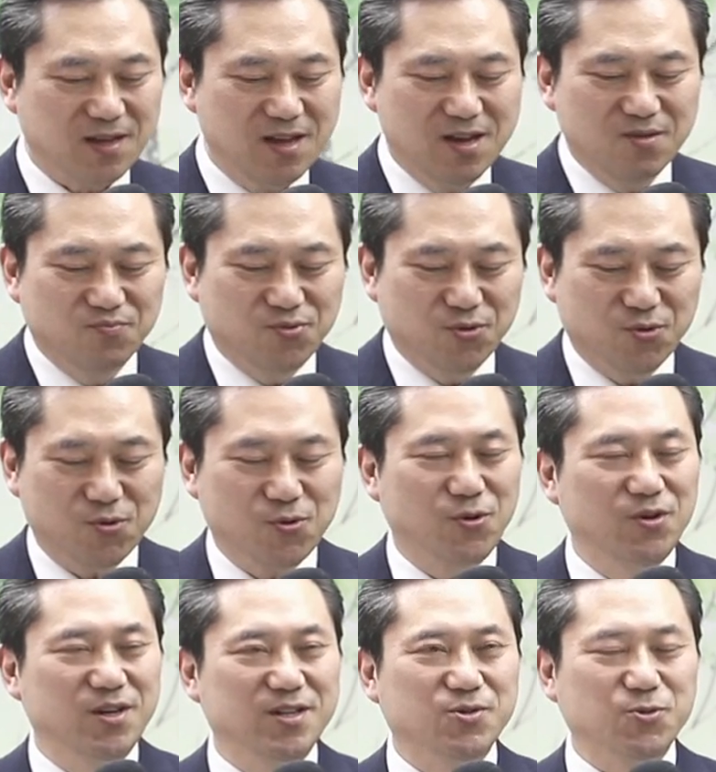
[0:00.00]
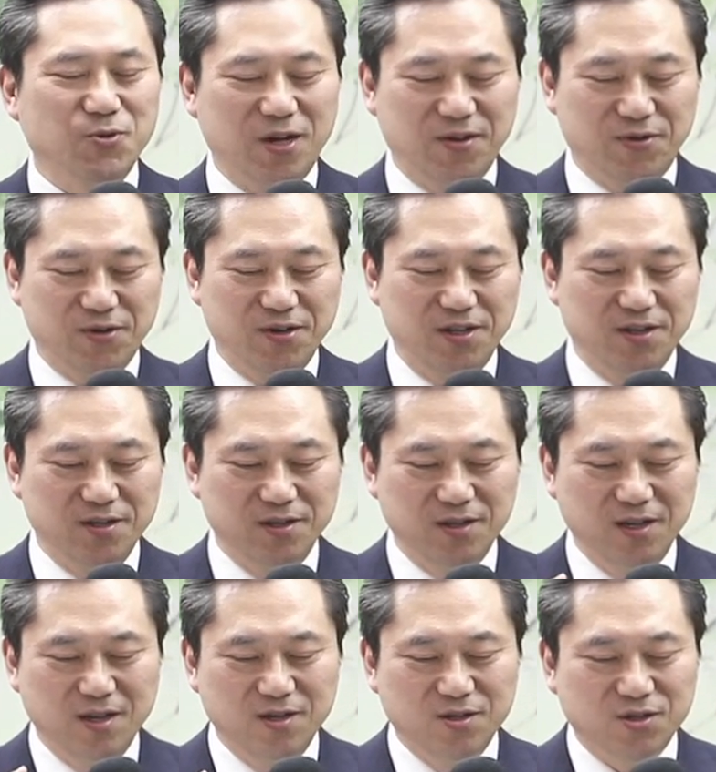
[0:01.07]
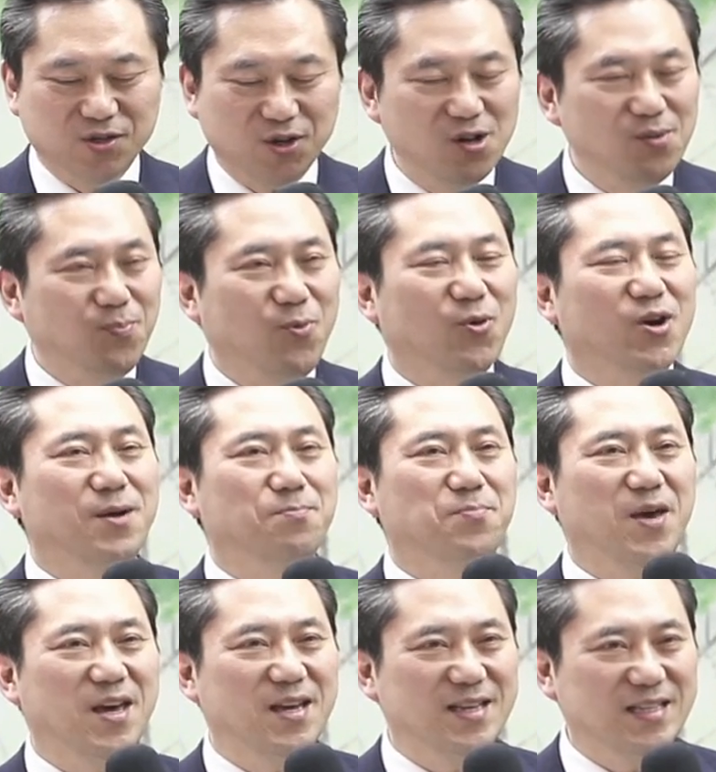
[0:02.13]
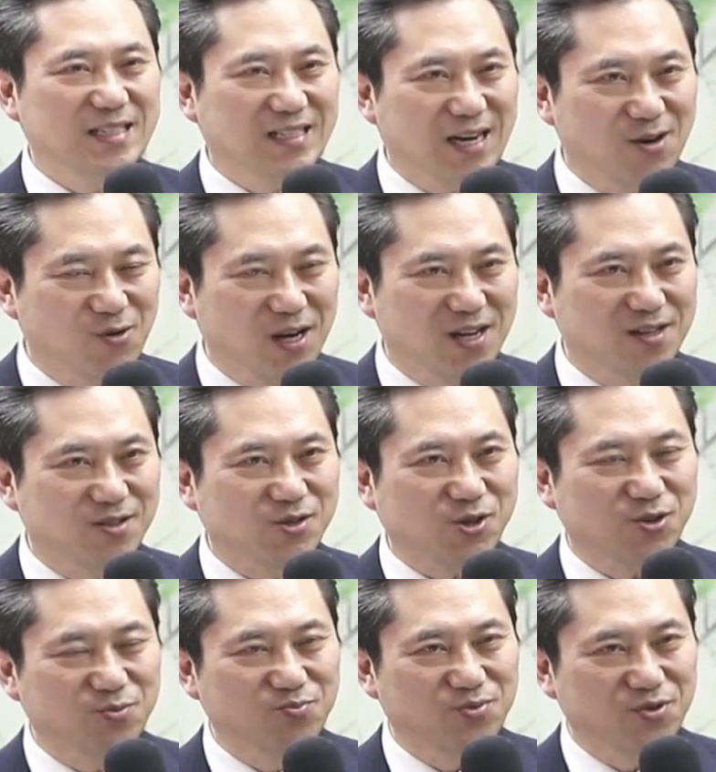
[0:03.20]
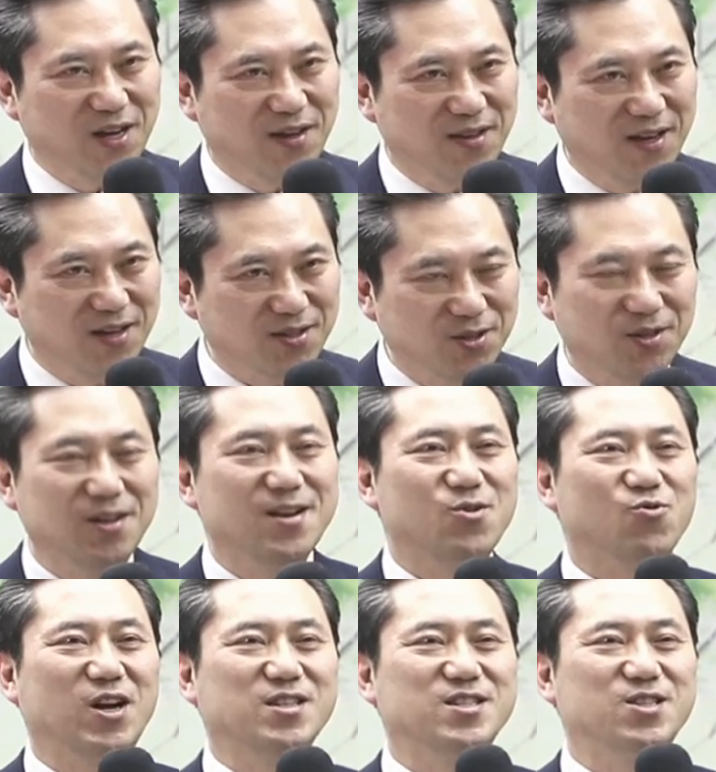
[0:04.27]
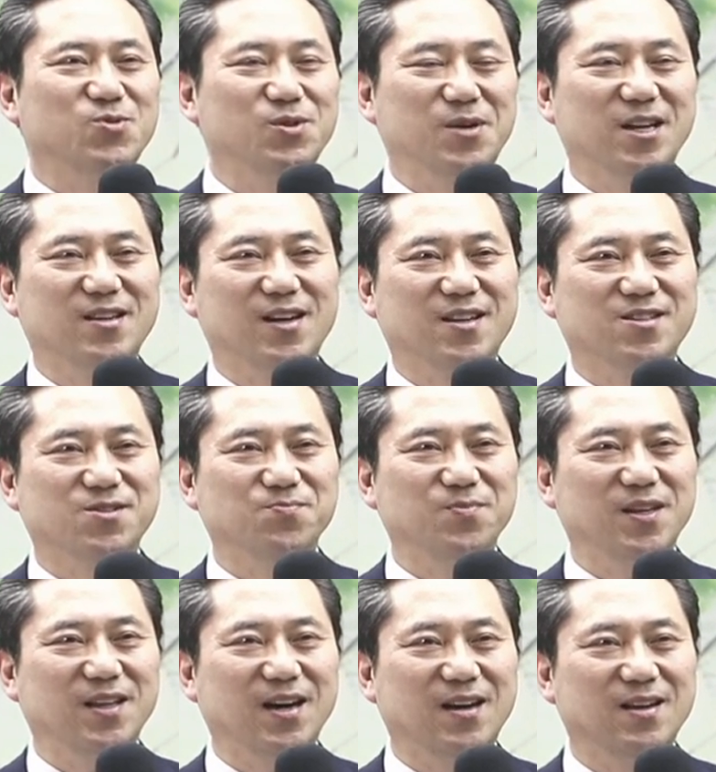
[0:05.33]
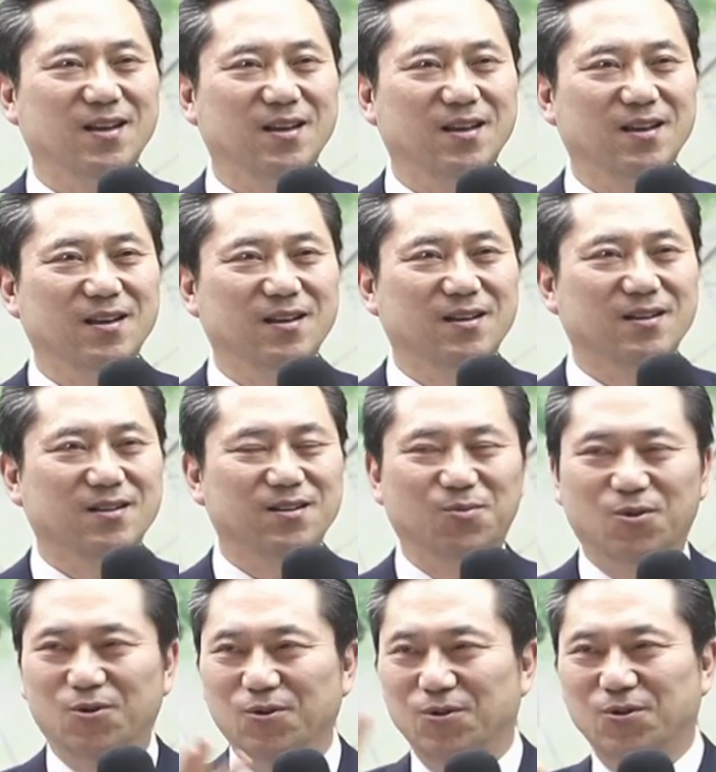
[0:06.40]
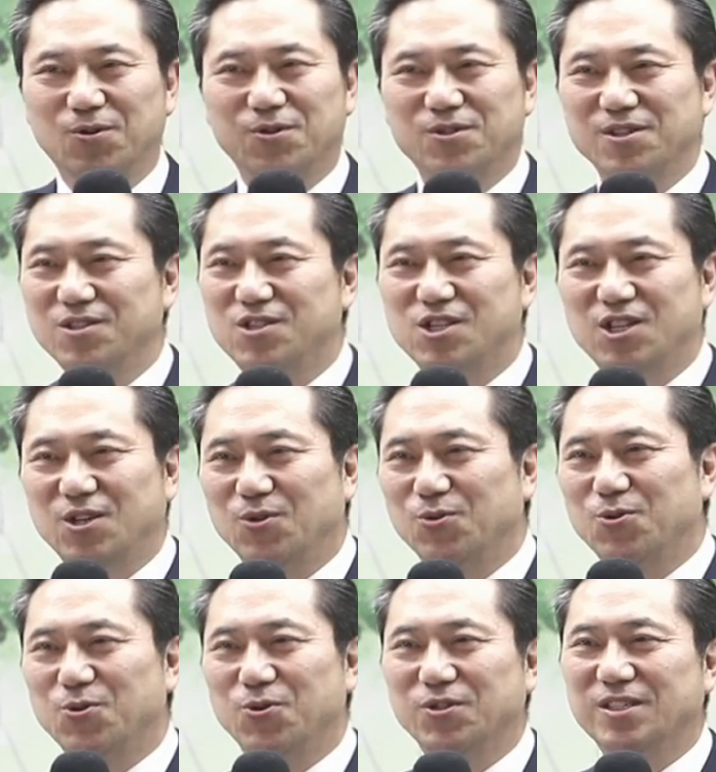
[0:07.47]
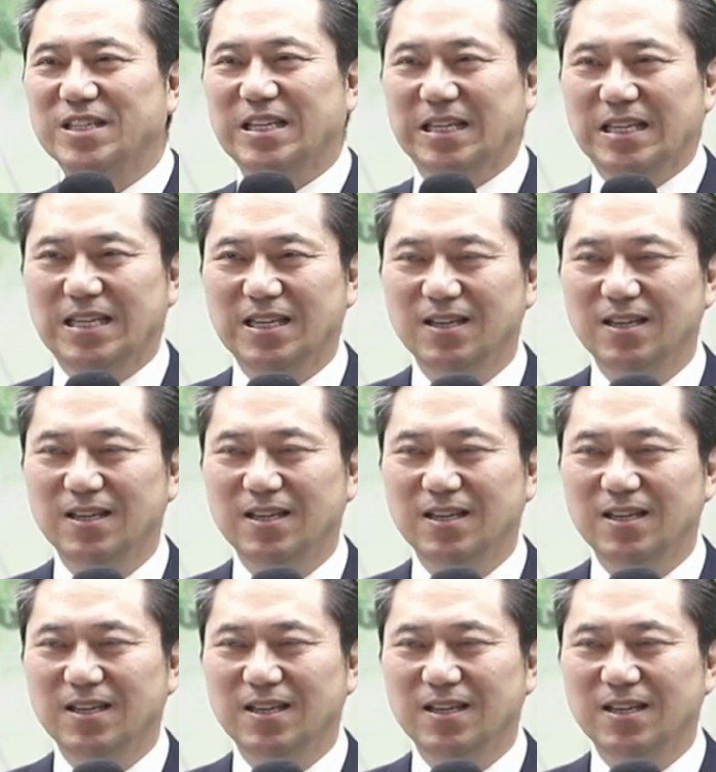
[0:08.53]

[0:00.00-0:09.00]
브로콜리 속에 들어있는 썰포라페인이라고 하는 성분에 대해서 관심을 많이 갖습니다. 그 모든 치료 효능이